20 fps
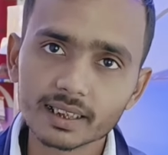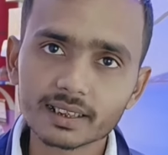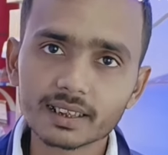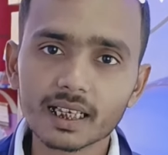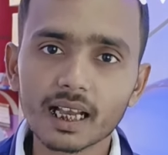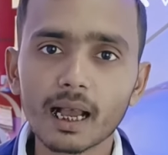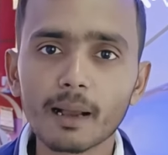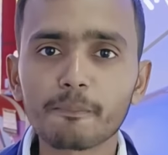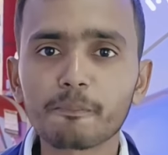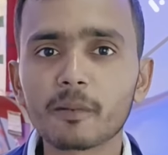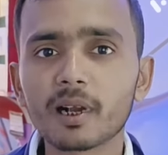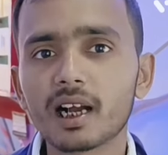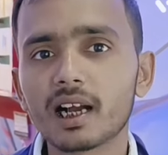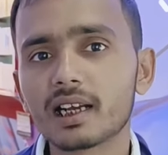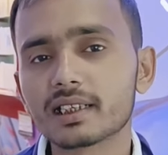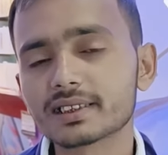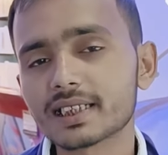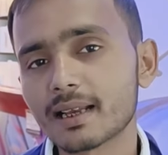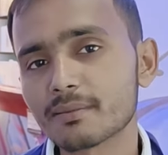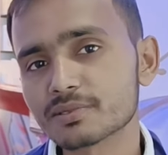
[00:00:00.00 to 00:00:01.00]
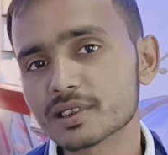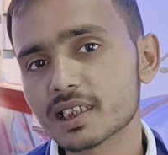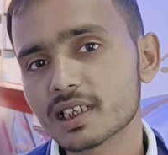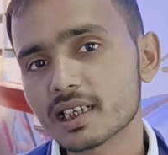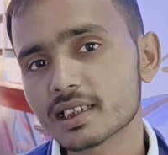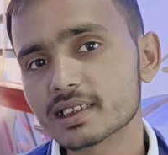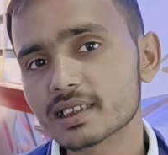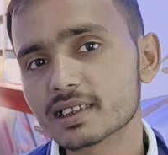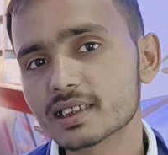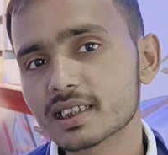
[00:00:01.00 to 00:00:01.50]
जैसे आपका
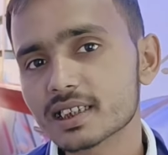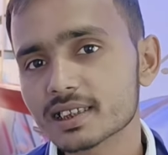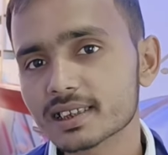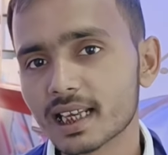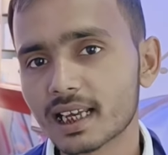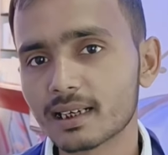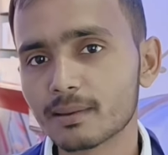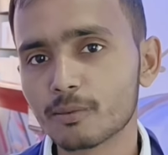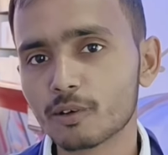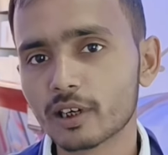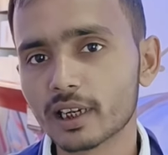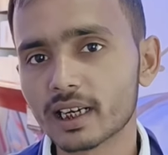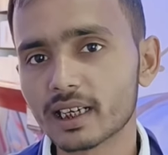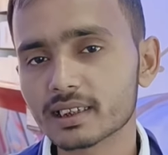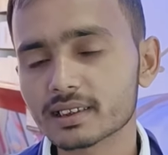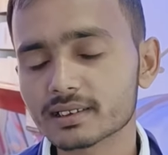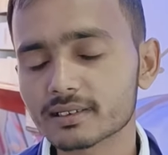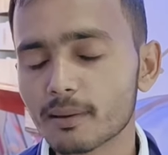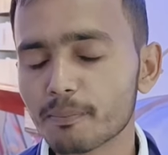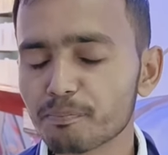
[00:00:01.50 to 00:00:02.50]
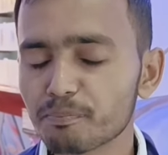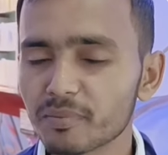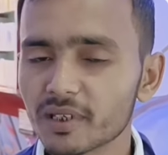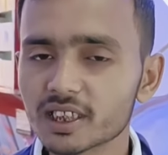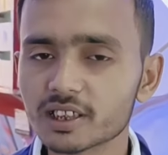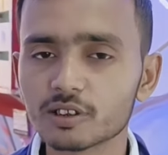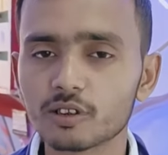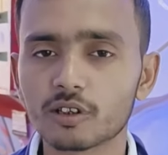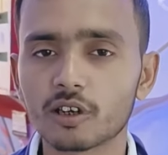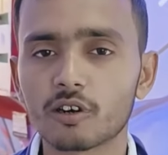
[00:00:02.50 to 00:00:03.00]
सैमसंग का जितने सारे मॉडल है सब
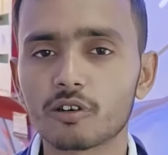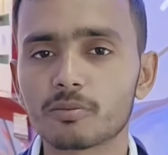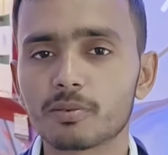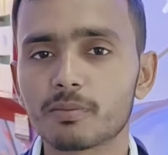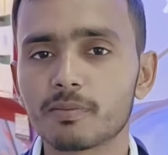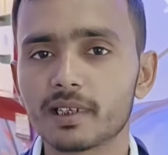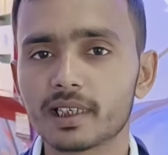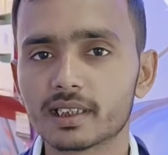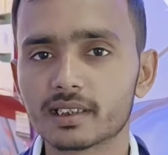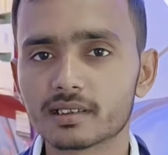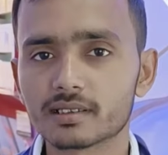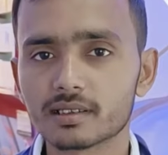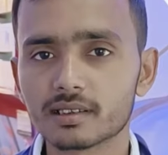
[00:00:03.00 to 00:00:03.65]
पे जीरो डाउन